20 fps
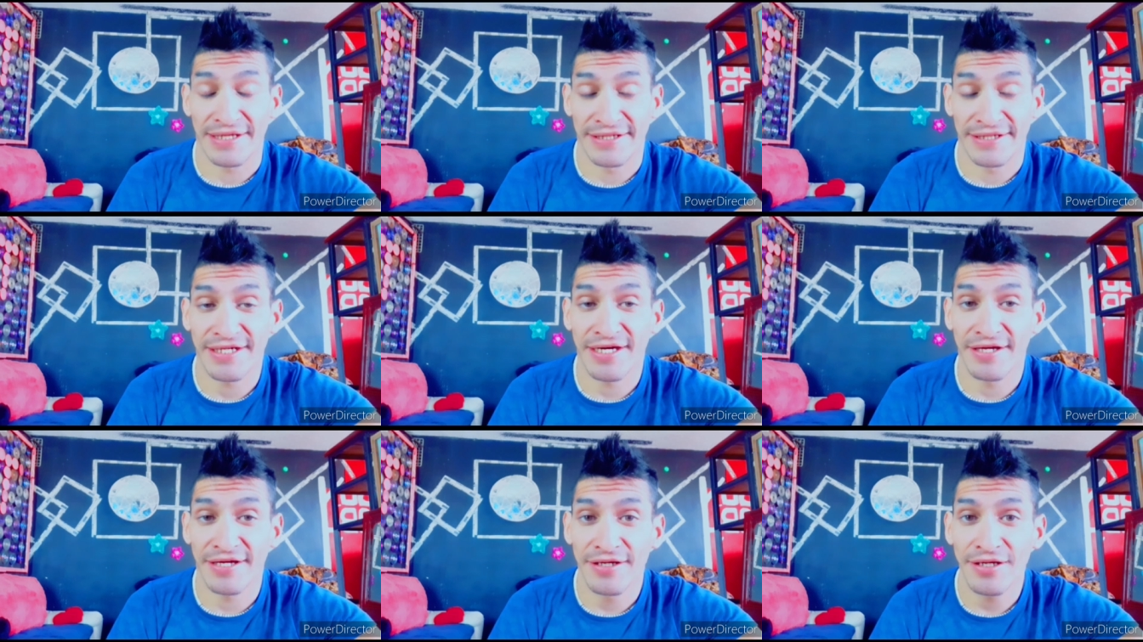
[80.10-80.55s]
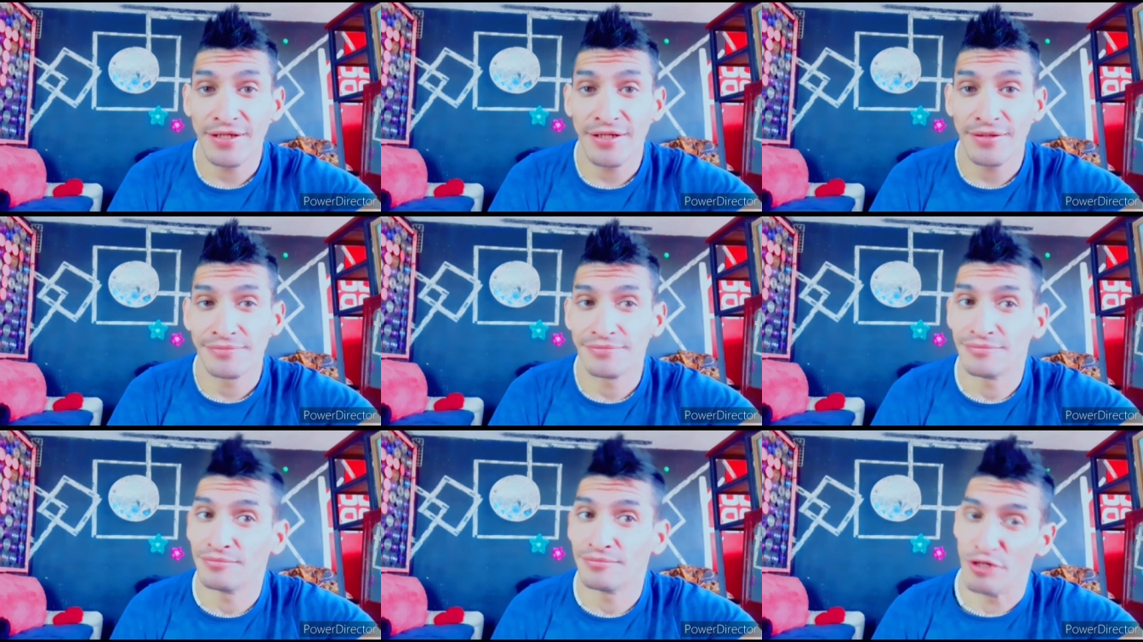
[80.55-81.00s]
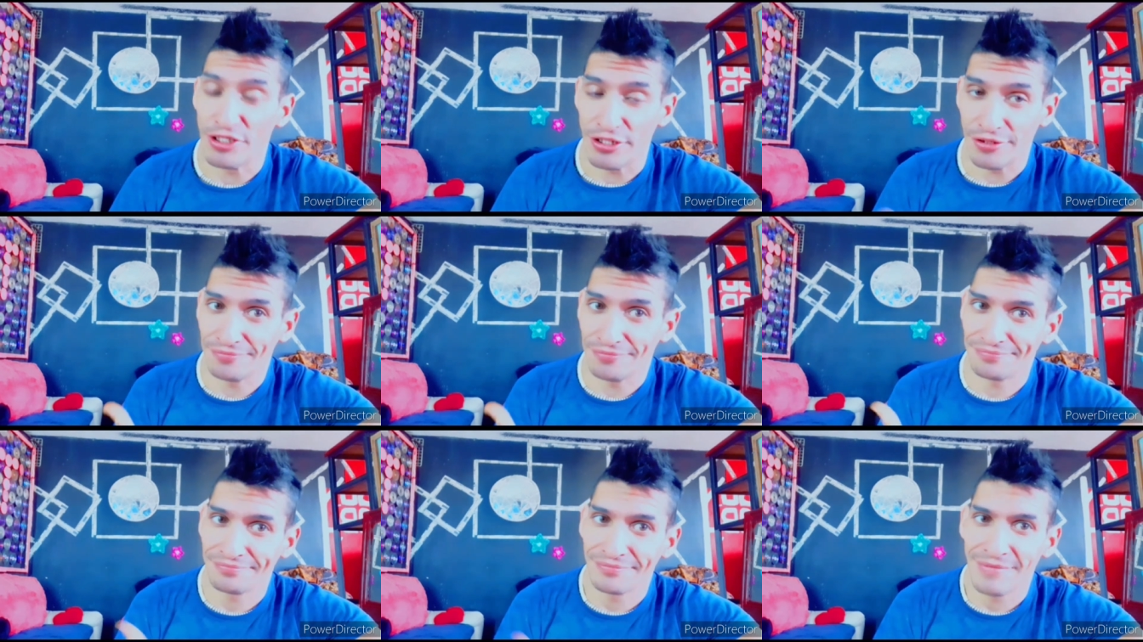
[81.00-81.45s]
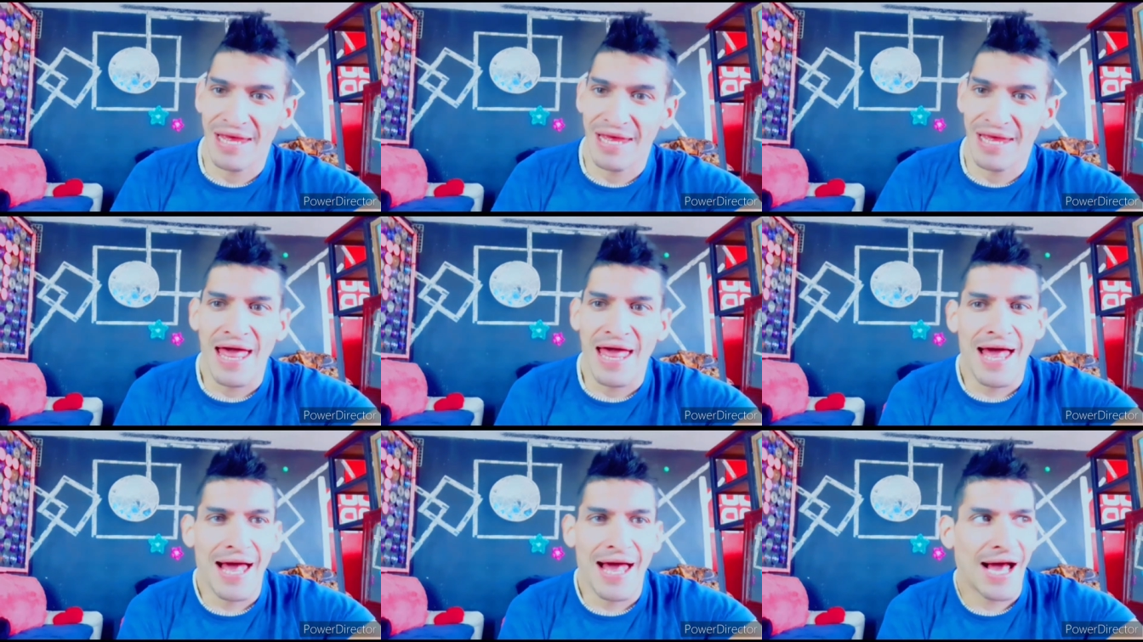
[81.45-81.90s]
acerca de él? Bueno,
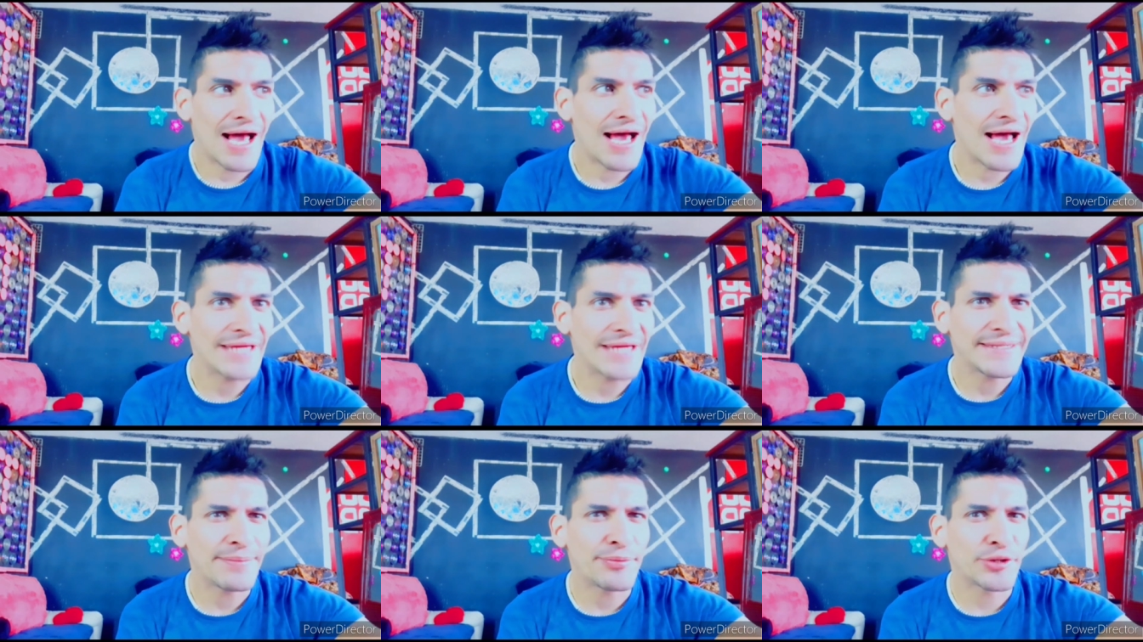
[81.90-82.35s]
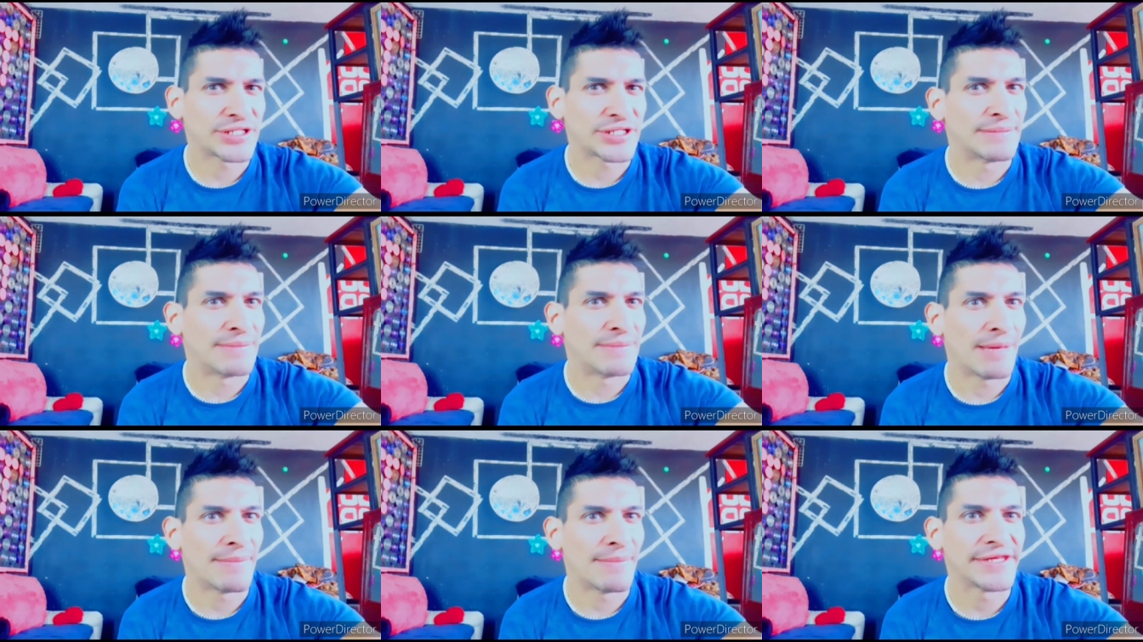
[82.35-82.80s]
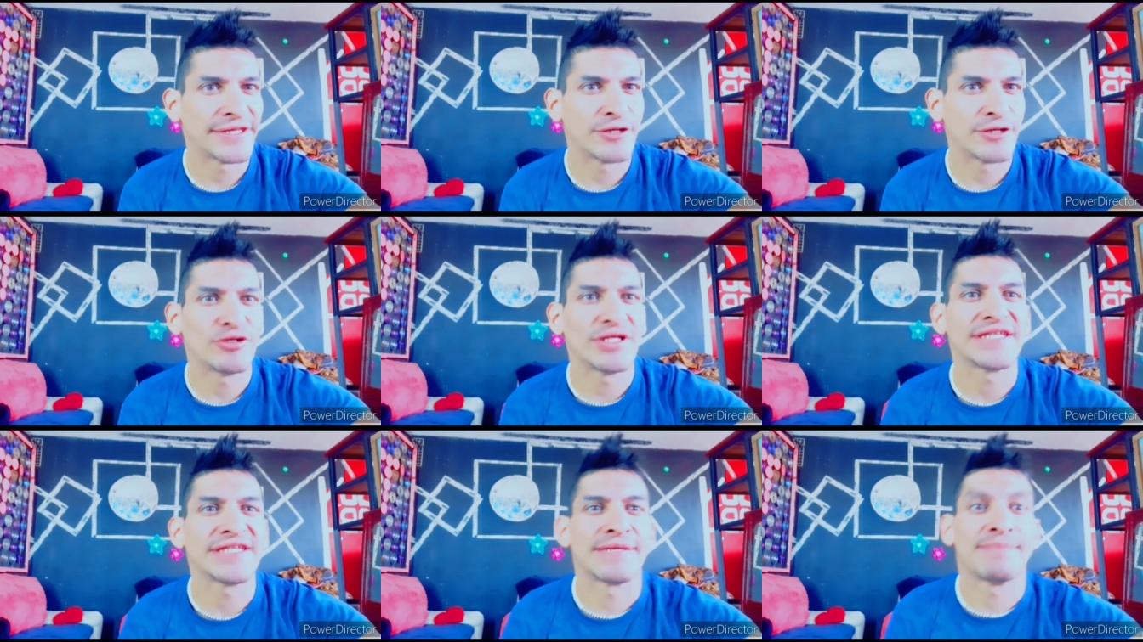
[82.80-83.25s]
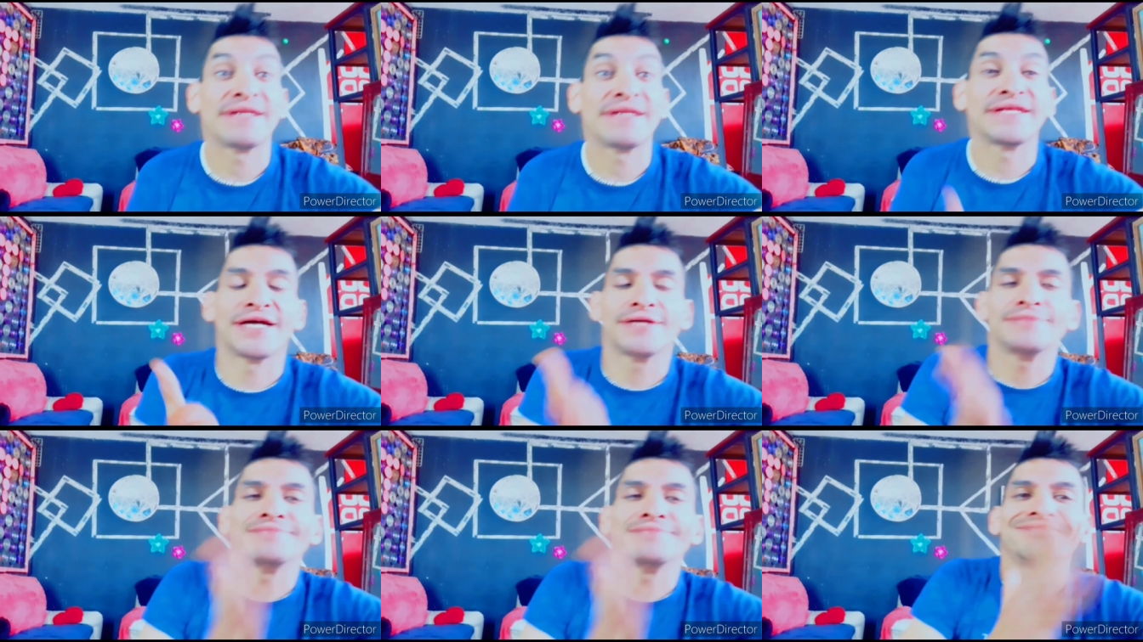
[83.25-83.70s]
hace aproximadamente una
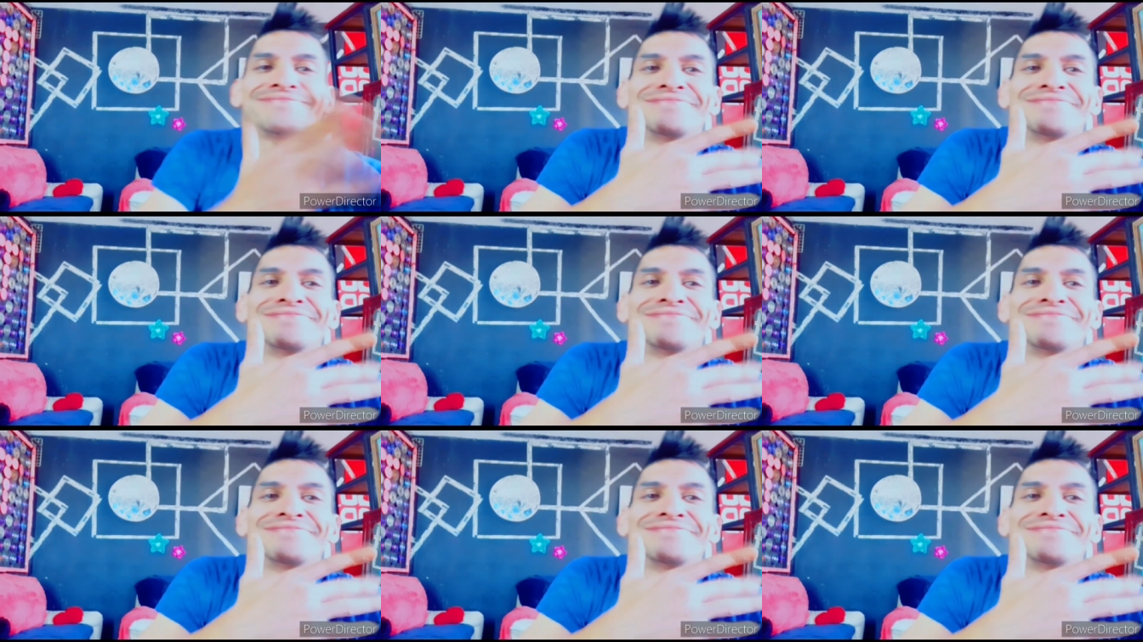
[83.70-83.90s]
semana